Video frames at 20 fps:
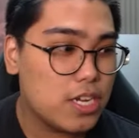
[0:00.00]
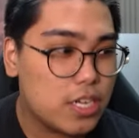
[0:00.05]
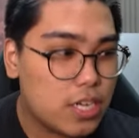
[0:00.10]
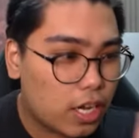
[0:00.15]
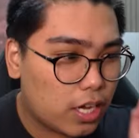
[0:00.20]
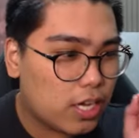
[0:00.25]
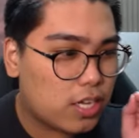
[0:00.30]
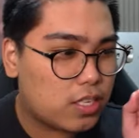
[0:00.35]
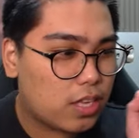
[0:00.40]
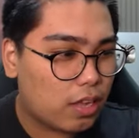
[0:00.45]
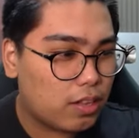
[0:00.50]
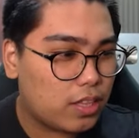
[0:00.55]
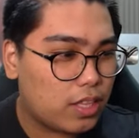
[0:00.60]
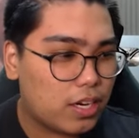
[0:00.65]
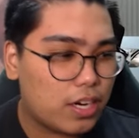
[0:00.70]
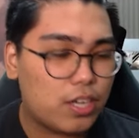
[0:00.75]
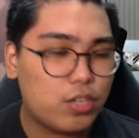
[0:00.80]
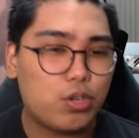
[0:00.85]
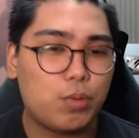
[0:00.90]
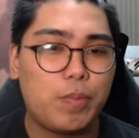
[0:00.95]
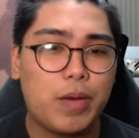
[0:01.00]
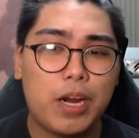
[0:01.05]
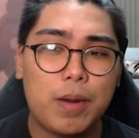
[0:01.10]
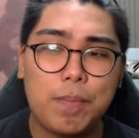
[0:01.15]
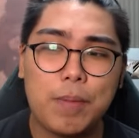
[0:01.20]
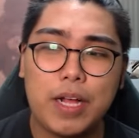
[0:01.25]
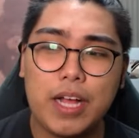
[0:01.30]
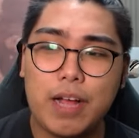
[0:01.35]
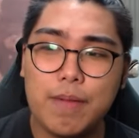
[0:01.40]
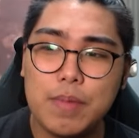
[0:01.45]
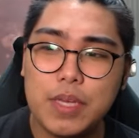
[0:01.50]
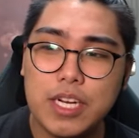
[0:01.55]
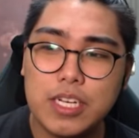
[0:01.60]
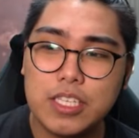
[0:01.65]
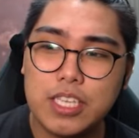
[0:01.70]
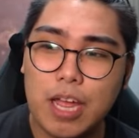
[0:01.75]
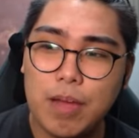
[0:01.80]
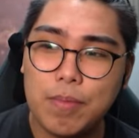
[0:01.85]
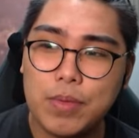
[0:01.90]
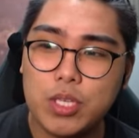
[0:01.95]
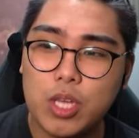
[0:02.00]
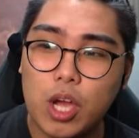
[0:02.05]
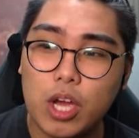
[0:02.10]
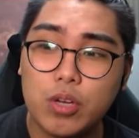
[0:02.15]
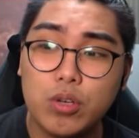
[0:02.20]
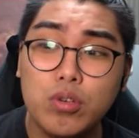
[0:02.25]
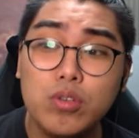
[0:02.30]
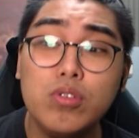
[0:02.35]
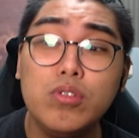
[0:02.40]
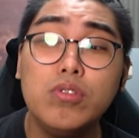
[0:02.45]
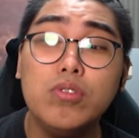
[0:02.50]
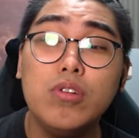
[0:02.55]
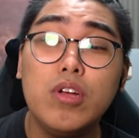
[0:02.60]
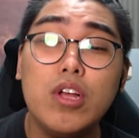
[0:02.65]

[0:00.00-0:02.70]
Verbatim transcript: ng isang diretso. Para pag kami nagsabi sa akin, uh,